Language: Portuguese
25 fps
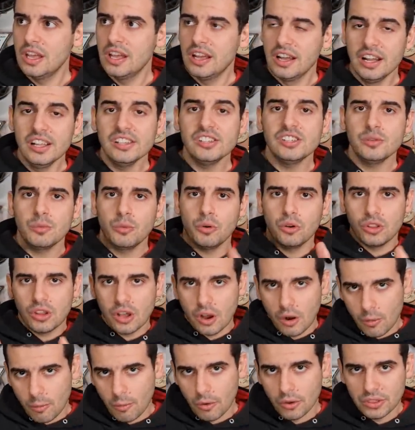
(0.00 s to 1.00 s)
antes de
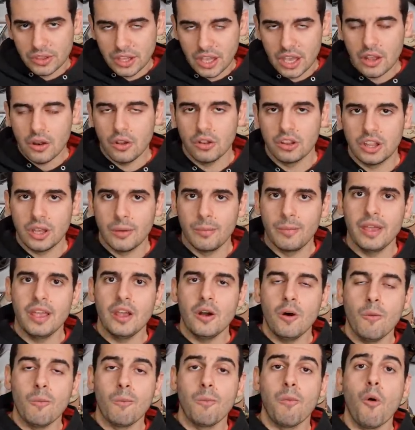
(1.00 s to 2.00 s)
mudar o modelo, também é
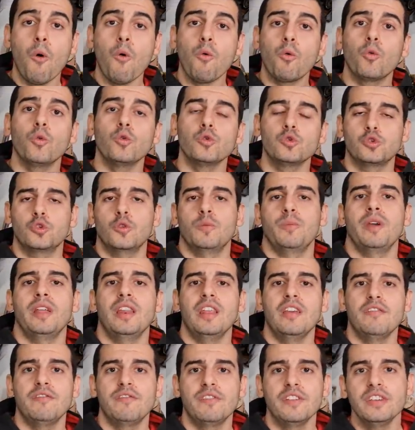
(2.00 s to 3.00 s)
um bom
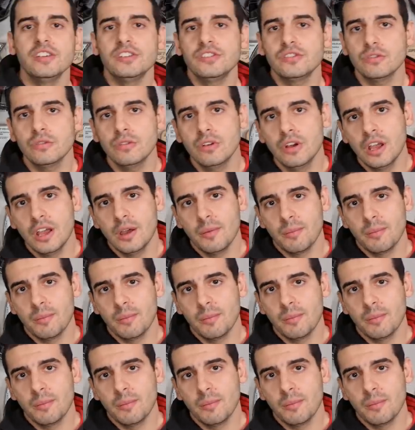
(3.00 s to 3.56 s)
custo-benefício